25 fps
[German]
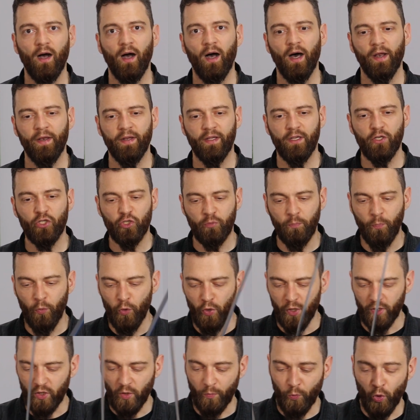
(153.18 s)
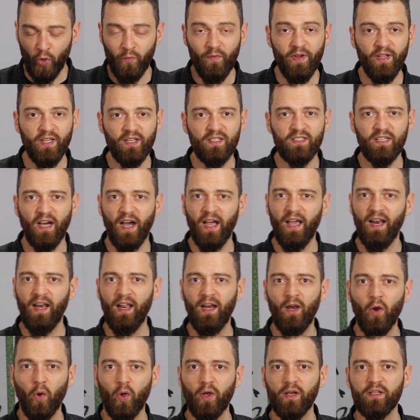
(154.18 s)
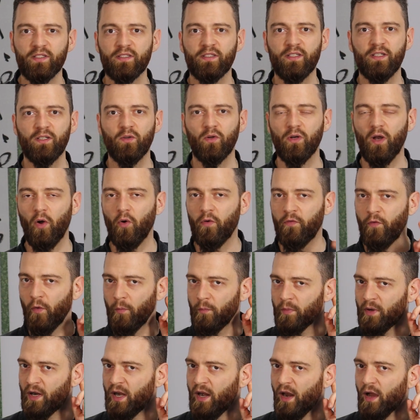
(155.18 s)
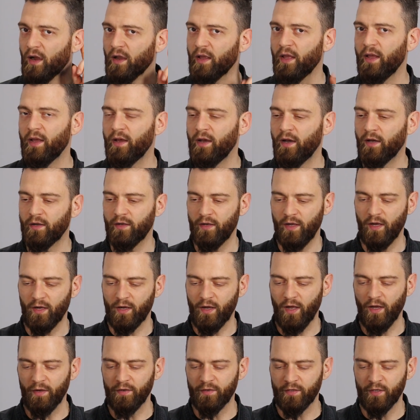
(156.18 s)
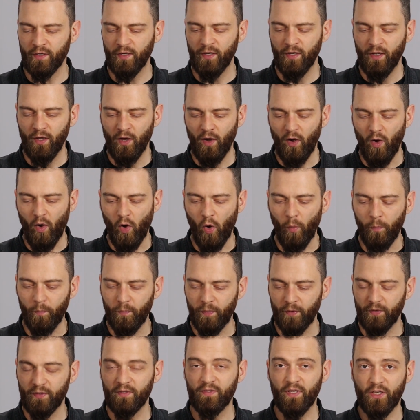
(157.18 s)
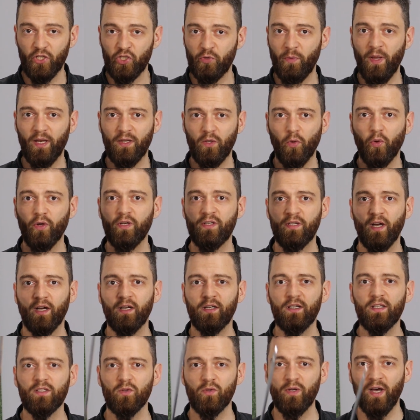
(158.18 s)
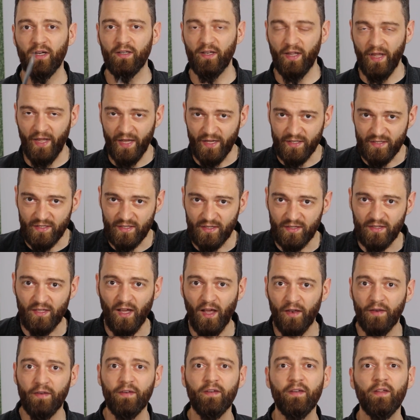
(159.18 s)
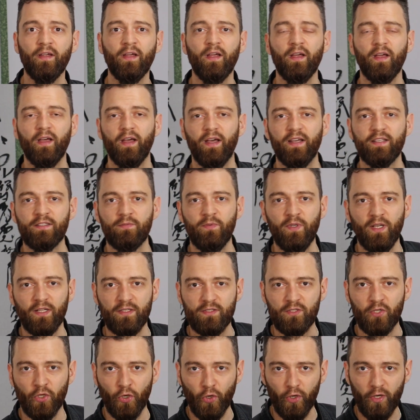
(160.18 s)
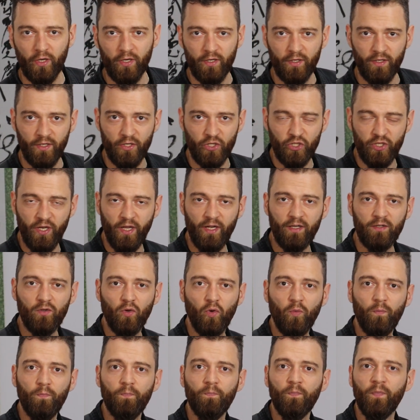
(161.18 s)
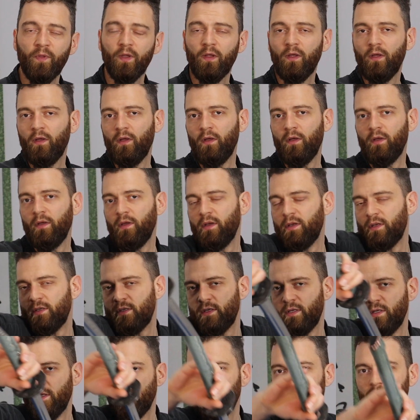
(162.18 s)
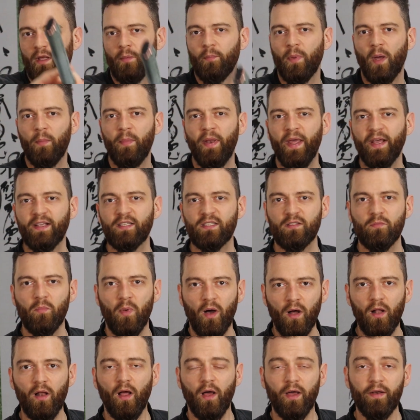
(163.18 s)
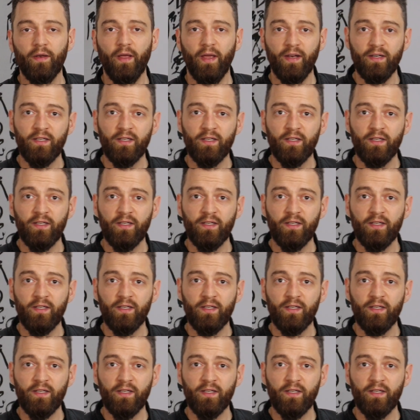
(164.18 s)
hat er gespürt, ob irgendwelche Teile locker sind und auch vom Klang her hat er erkannt, ob sein Schwert noch intakt ist und hat erst dann es wieder zurückgesteckt, um dann beim nächsten Mal ein